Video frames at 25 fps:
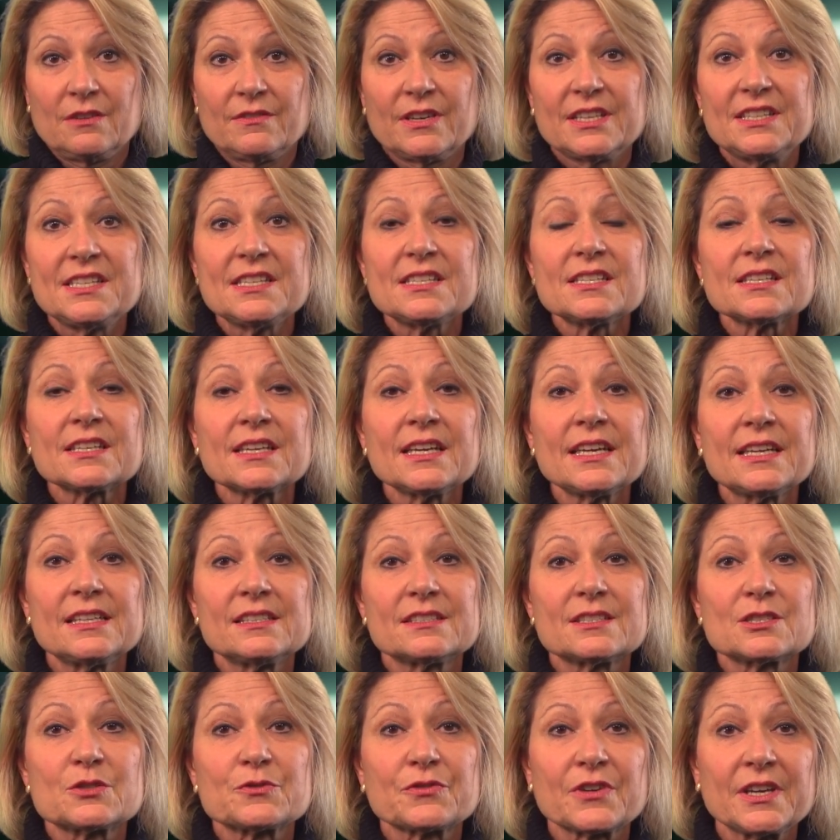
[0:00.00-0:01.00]
Wer diese
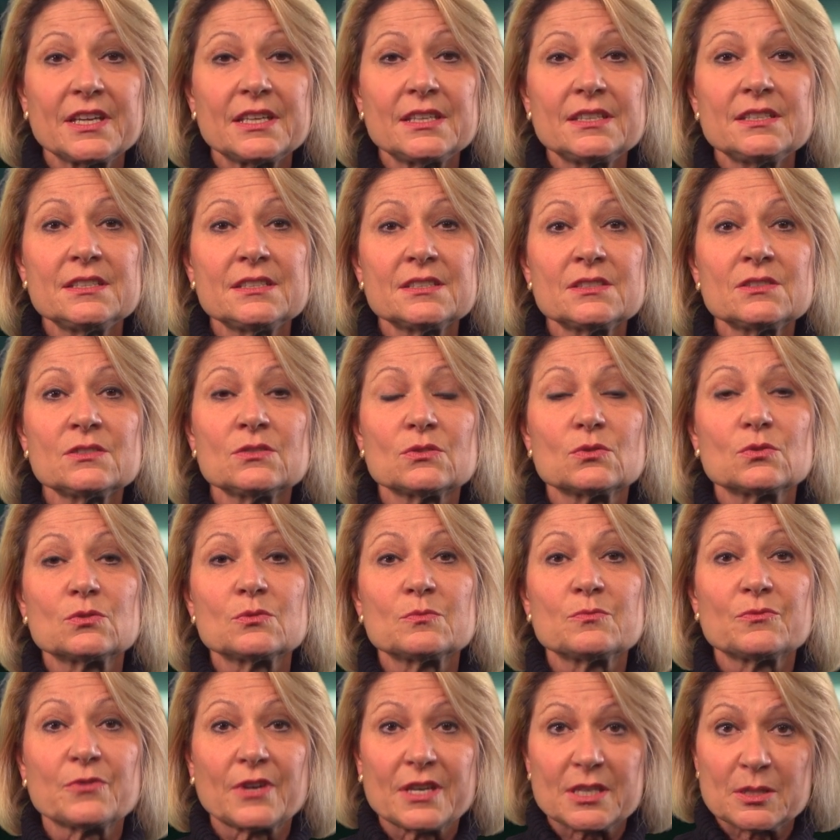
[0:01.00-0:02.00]
Regeln des friedlichen
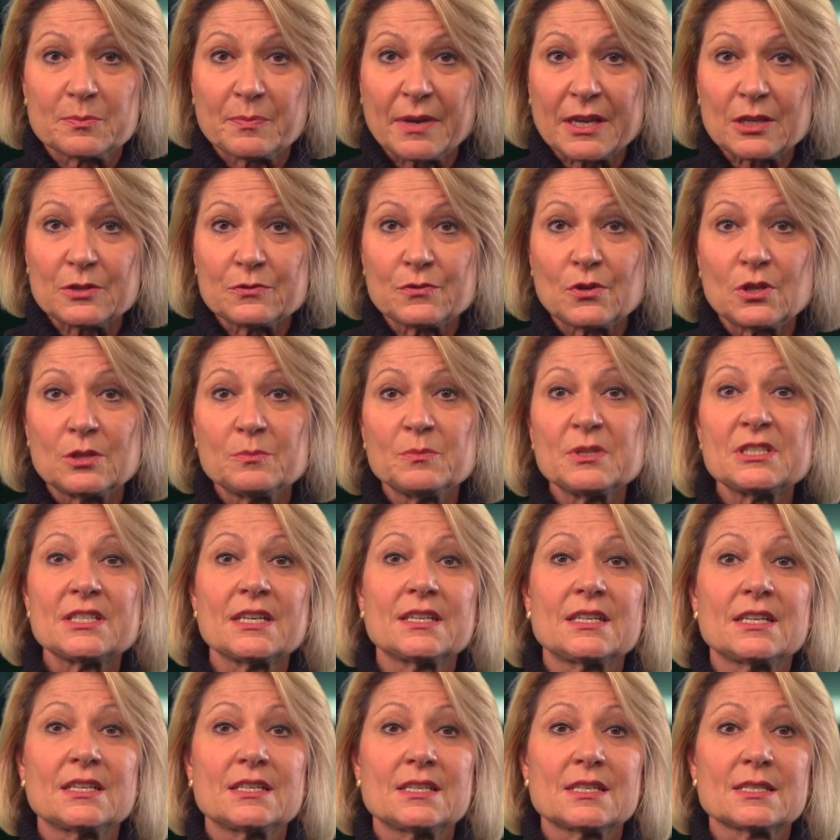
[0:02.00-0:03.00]
und respektvollen
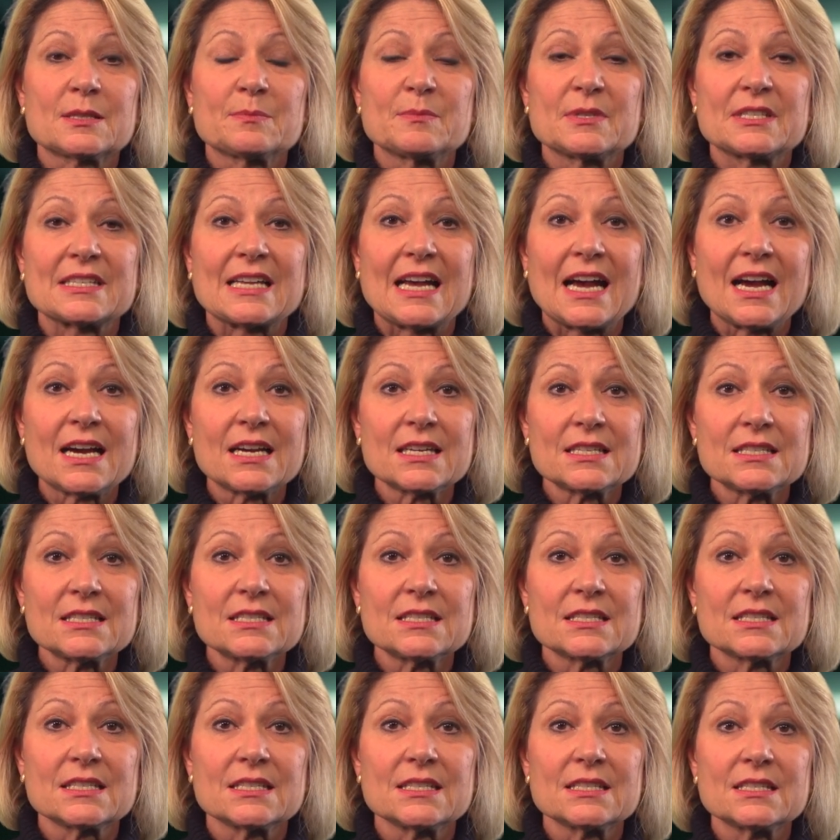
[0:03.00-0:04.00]
Miteinanders
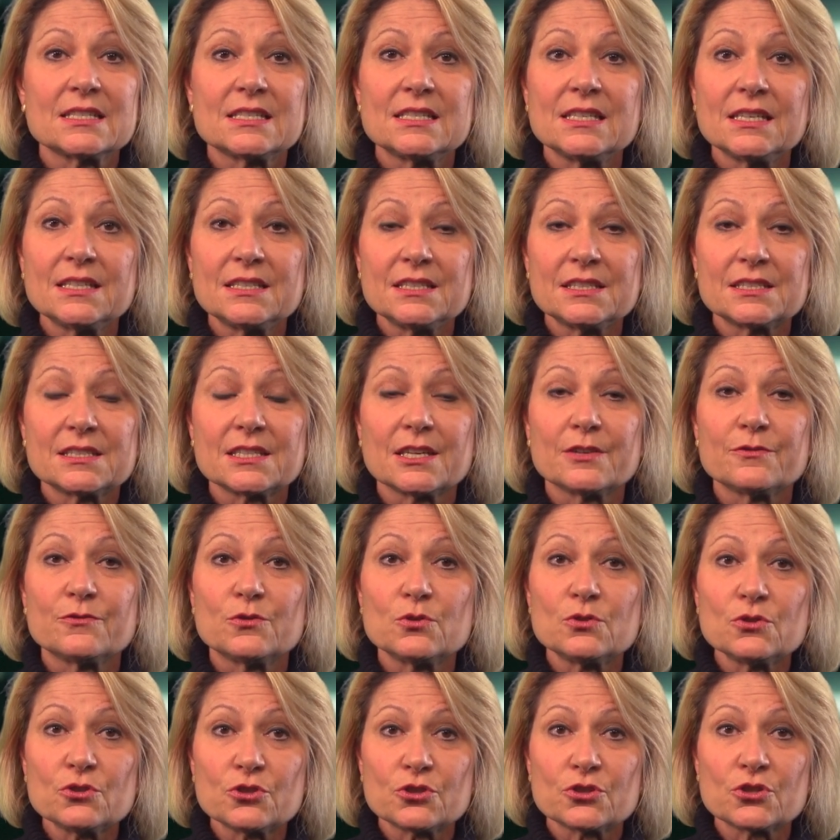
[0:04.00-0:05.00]
missachtet, ist hier nicht
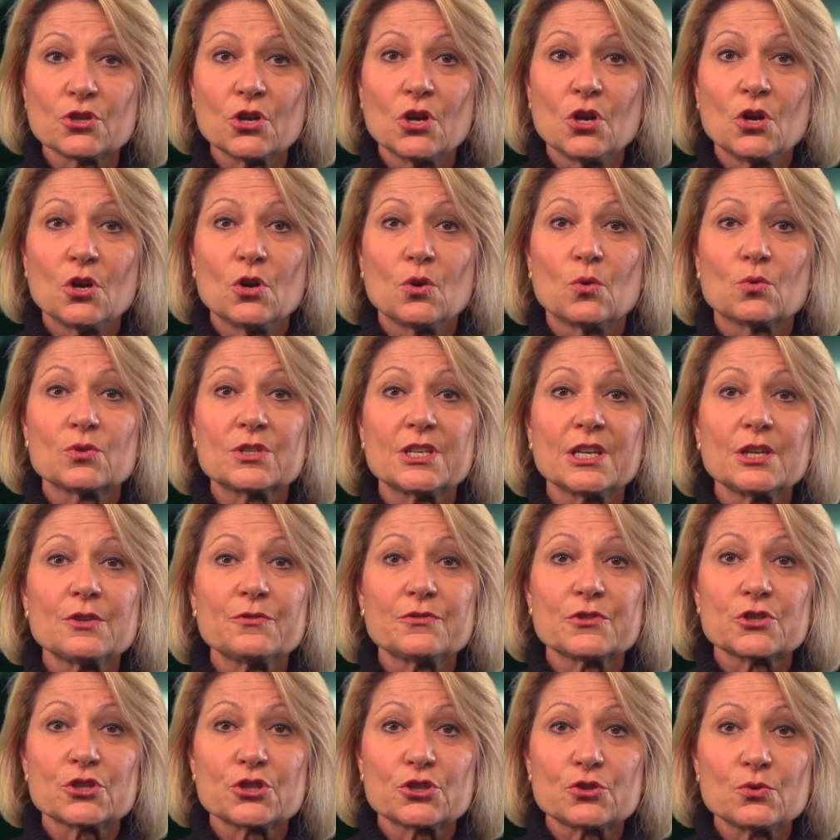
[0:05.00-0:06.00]
erwünscht und gegen
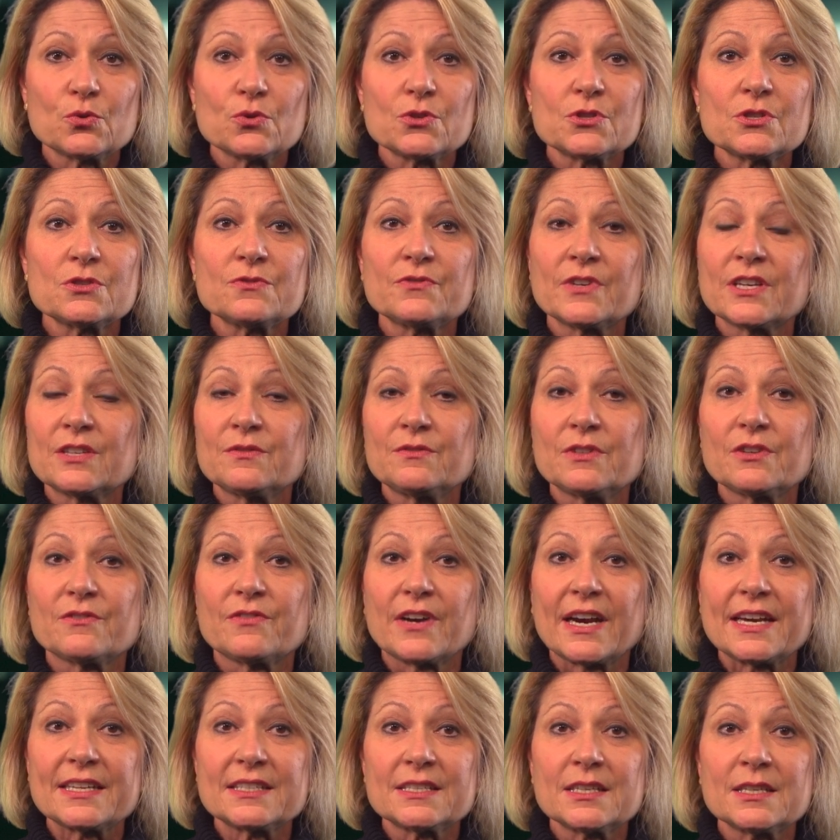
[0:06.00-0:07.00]
Verstöße werden wir
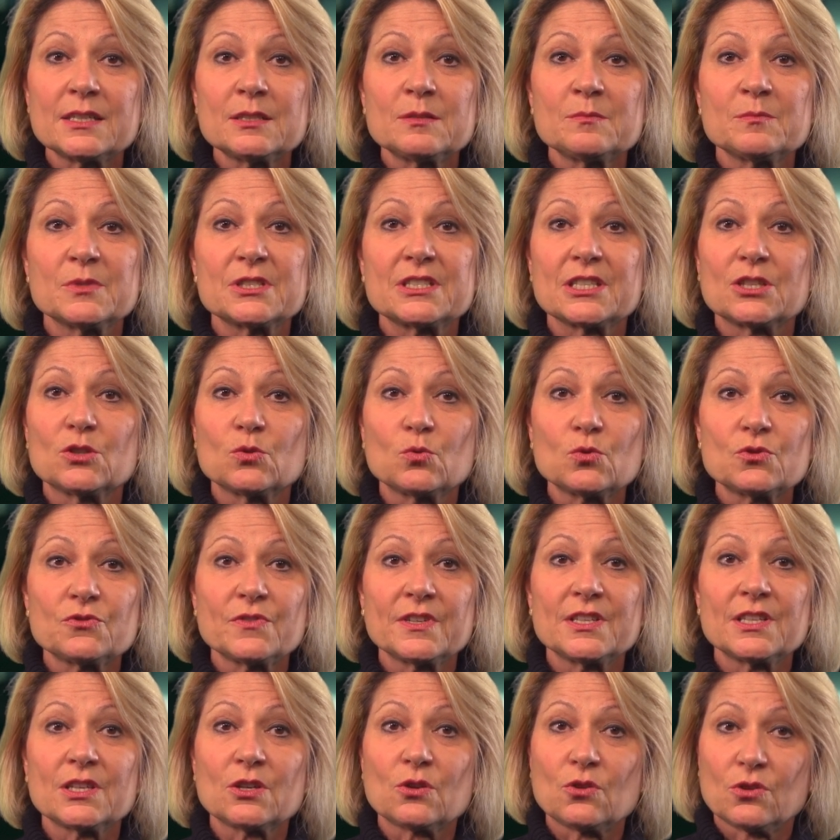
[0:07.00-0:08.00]
weiterhin mit der
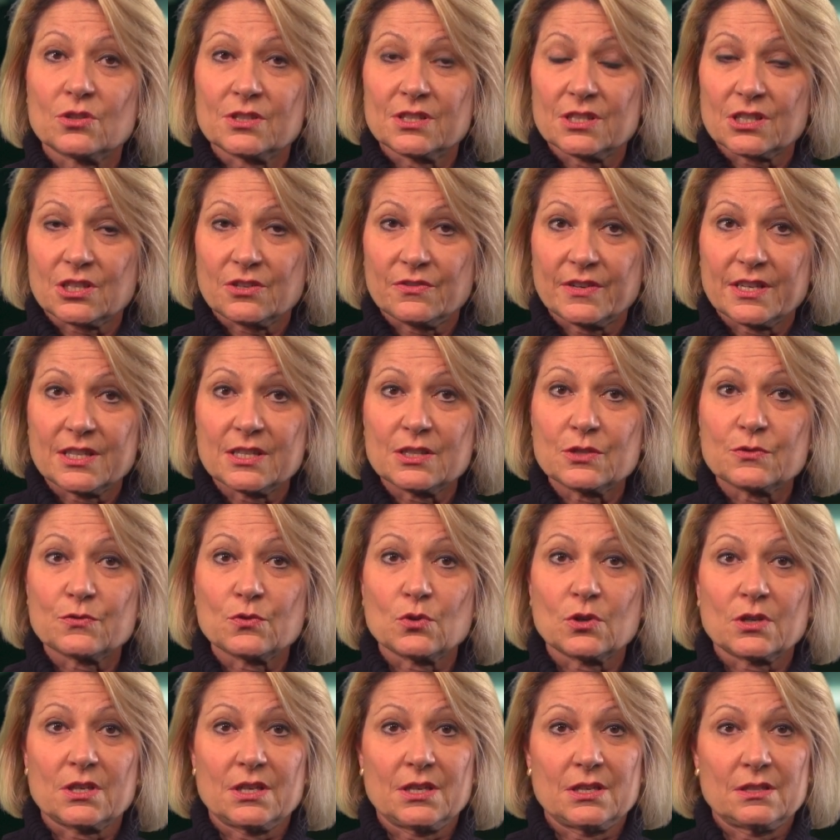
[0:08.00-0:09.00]
notwendigen Konsequenz
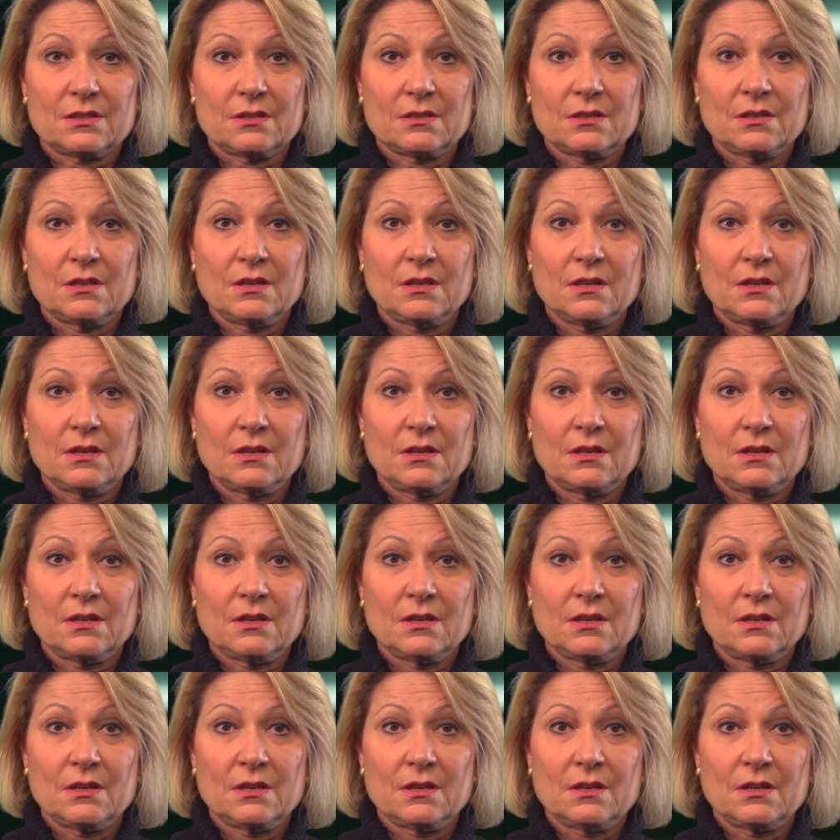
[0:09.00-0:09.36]
vorgehen.